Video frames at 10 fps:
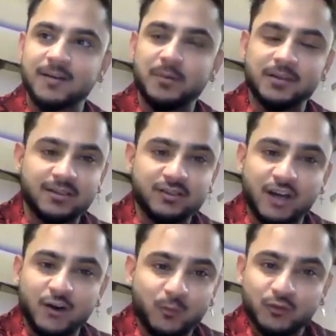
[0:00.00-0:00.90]
बर्तन
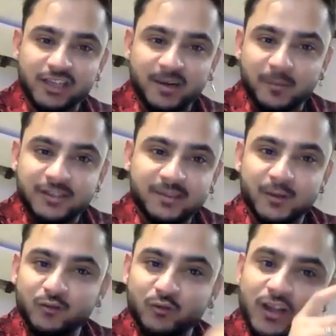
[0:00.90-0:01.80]
झाड़ू पोछा कपड़े
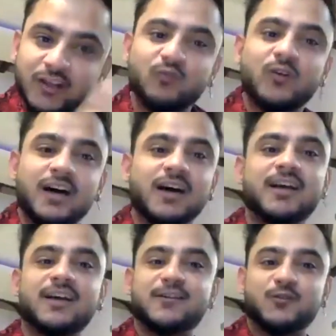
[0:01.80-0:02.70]
शपड़े धोने दूंगा
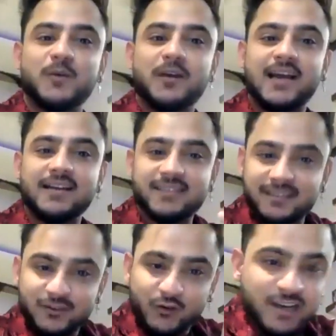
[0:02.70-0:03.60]
तो मैं ऐसी
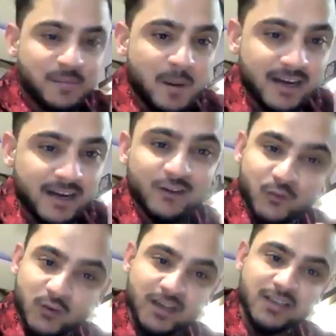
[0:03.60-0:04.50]
ऐसी कोई डिमांड नहीं
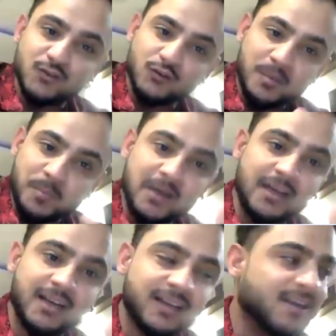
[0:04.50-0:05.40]
रखूंगा जो
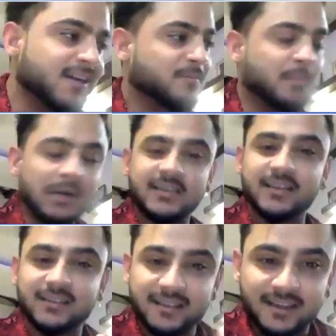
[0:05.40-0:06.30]
टिपिकल मर्द
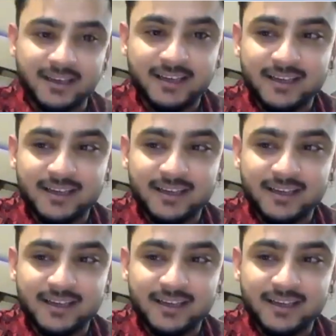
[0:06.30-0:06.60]
रखते हैं